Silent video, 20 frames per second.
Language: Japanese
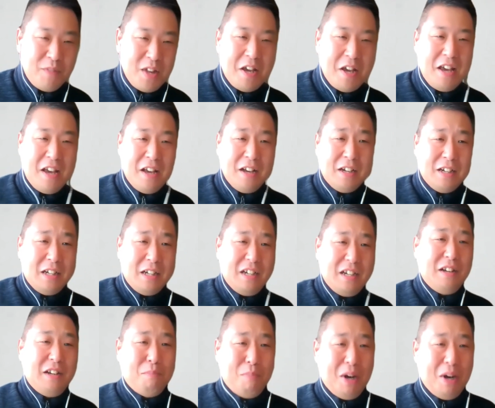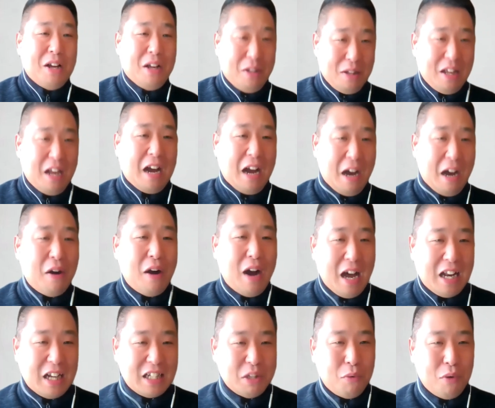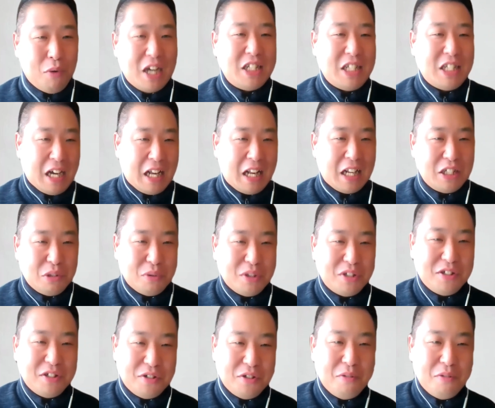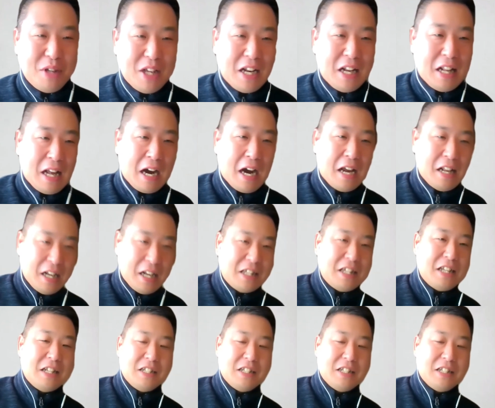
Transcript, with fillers: で、まあ、なんかこう話、お会いした話をするみたいな流れになってで